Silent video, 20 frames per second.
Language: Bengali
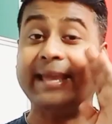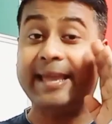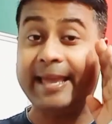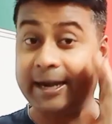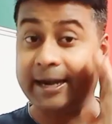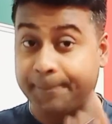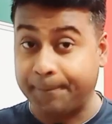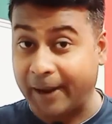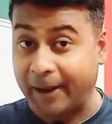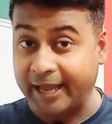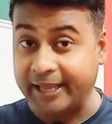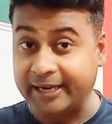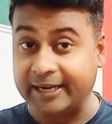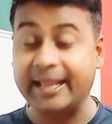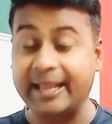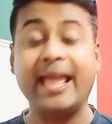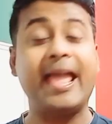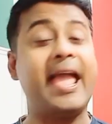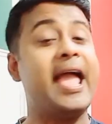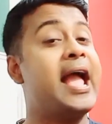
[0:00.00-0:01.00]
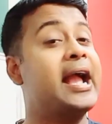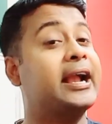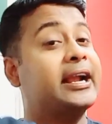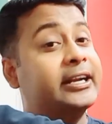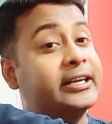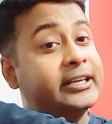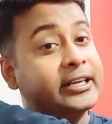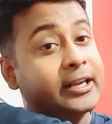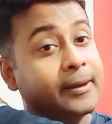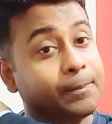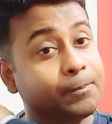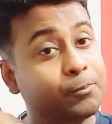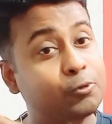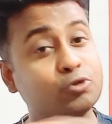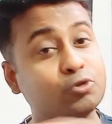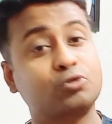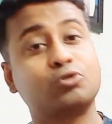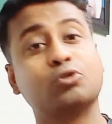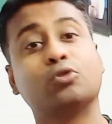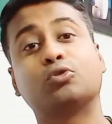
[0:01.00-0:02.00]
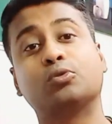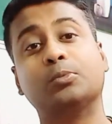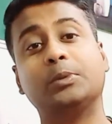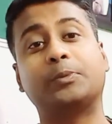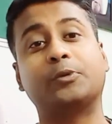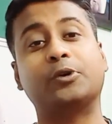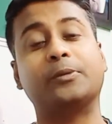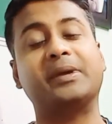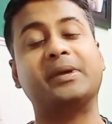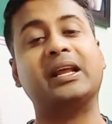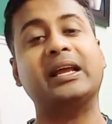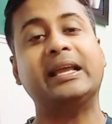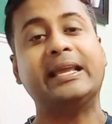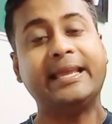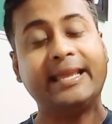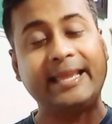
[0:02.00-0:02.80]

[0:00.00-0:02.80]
এর বাইরে একটা প্রশ্নও তুমি পড়বে না